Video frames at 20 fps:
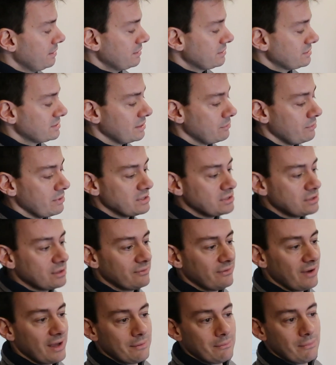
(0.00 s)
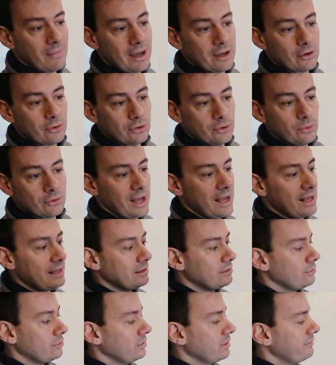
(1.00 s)
Se questo va in mano di un
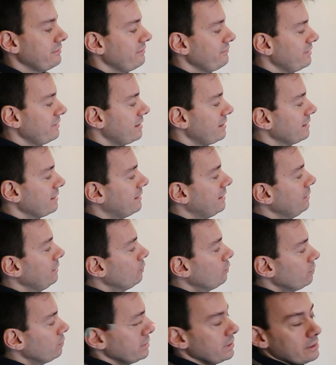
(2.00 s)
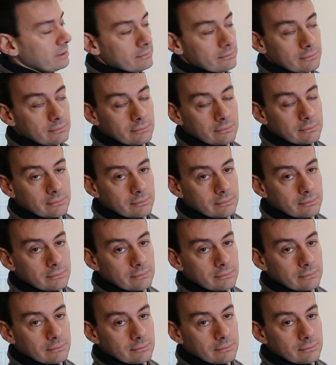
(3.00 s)
altro deve avere anche lui